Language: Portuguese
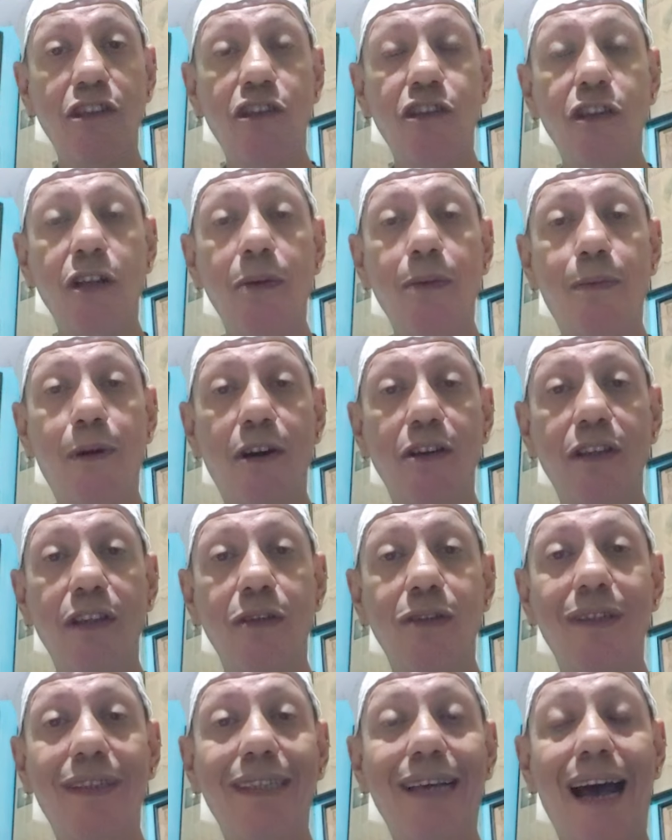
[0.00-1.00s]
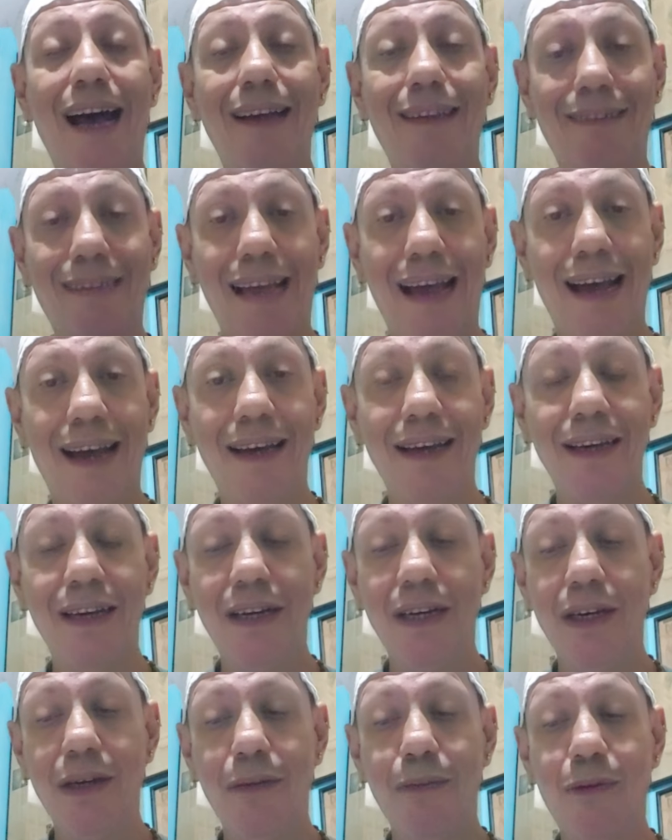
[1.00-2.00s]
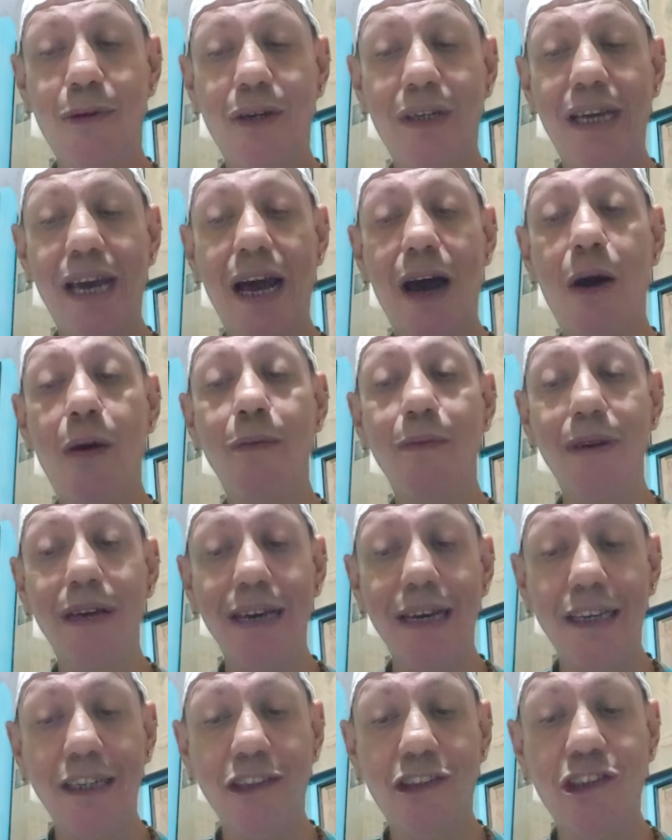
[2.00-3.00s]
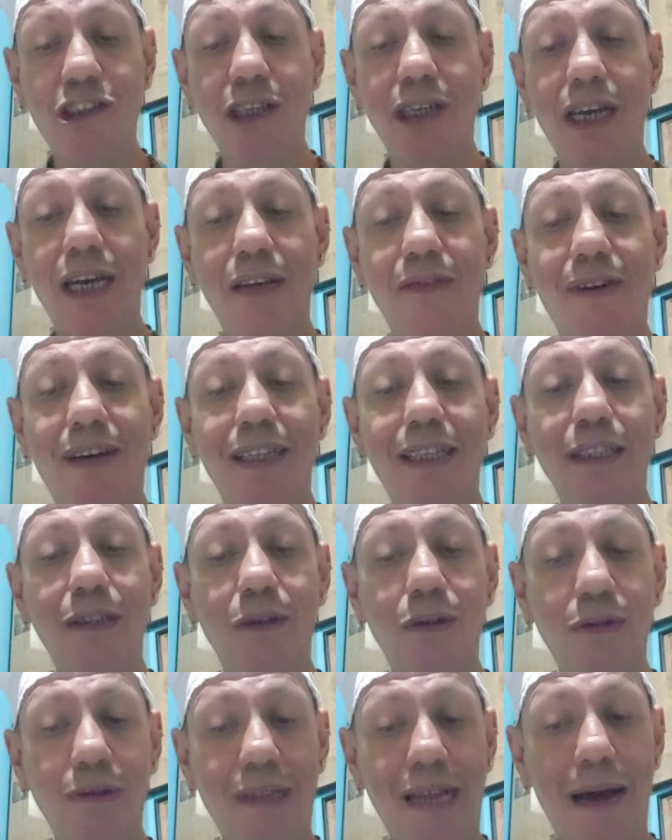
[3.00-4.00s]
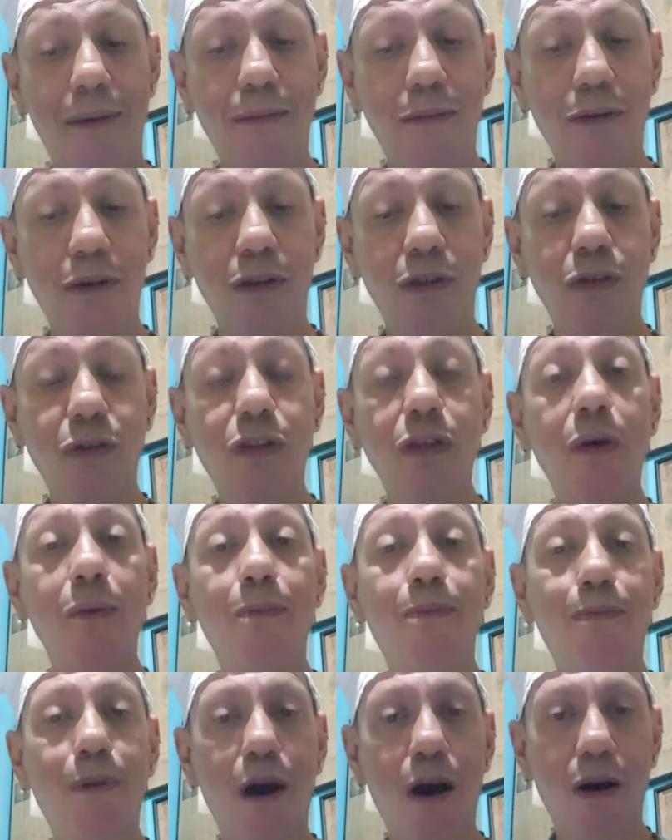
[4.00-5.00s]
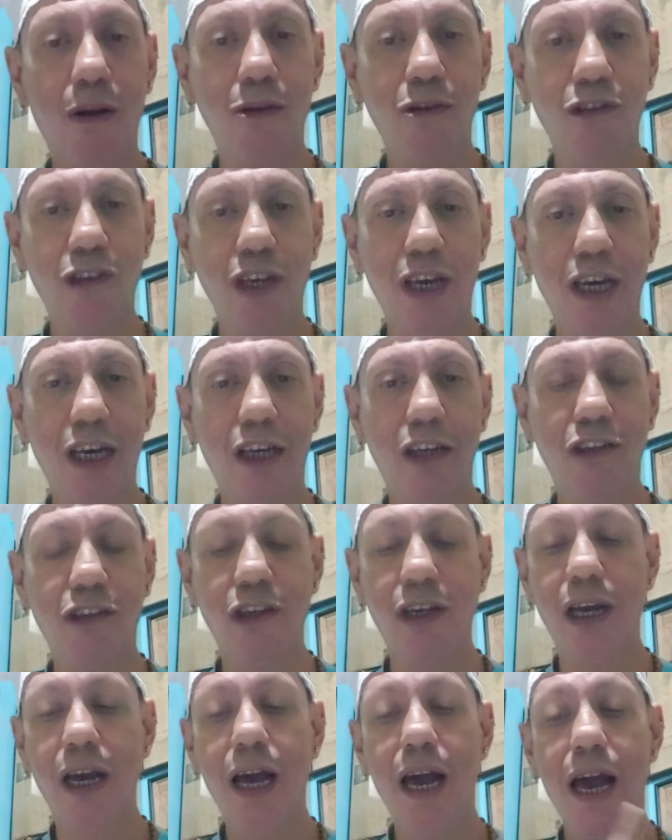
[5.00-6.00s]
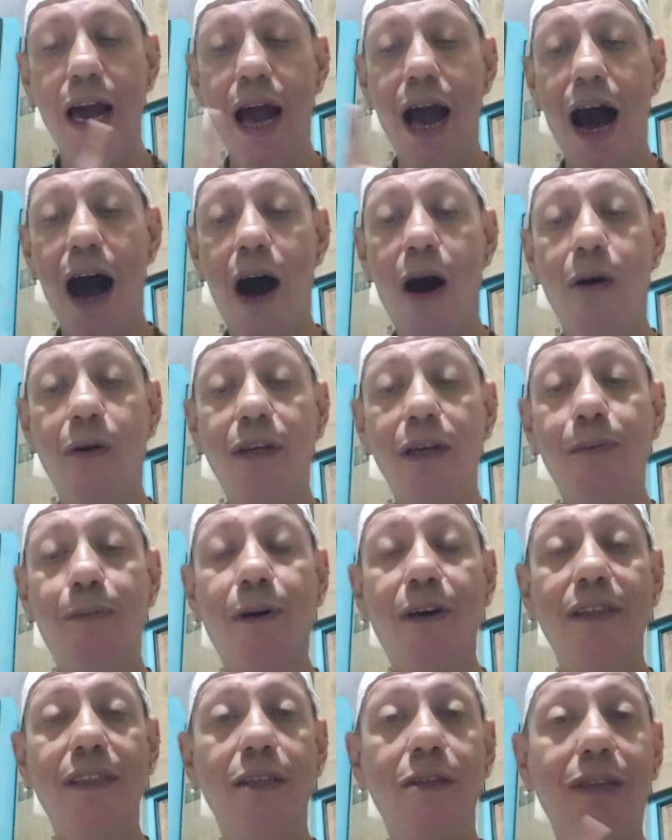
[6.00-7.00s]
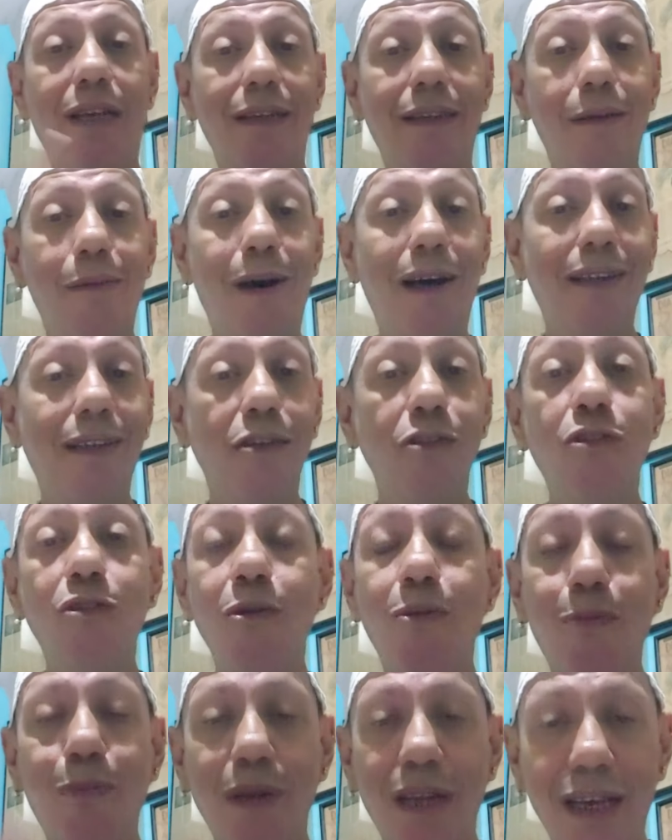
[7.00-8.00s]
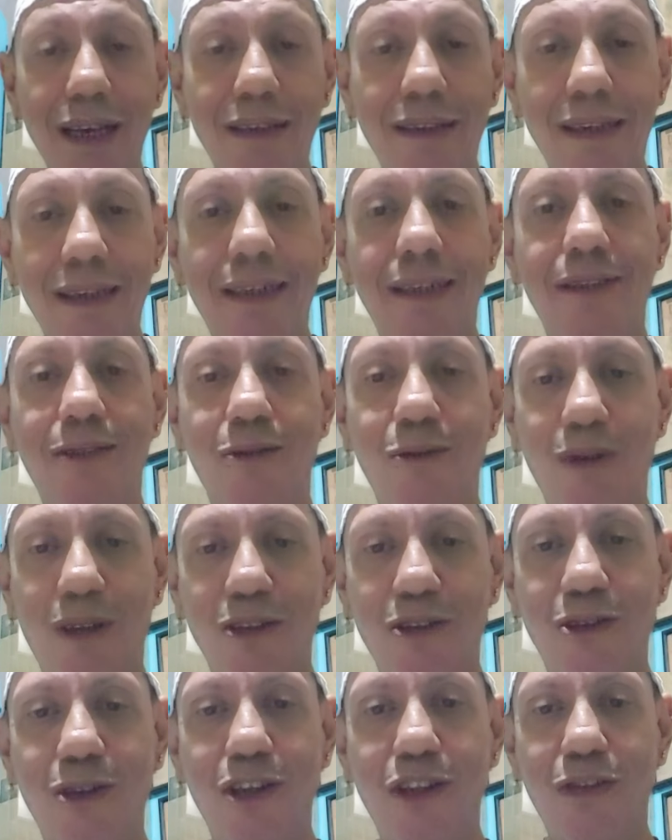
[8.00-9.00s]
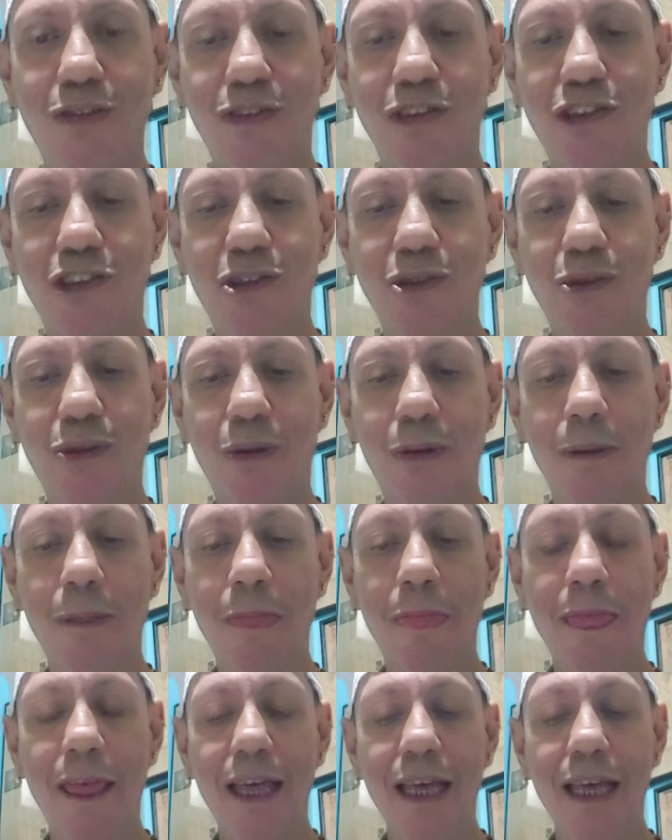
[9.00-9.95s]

gente não pode não descartar, porque realmente ele vai ter lutar muito. São Paulo, gente, algo que possa nos trazer bastante surpresa no ano de 2021.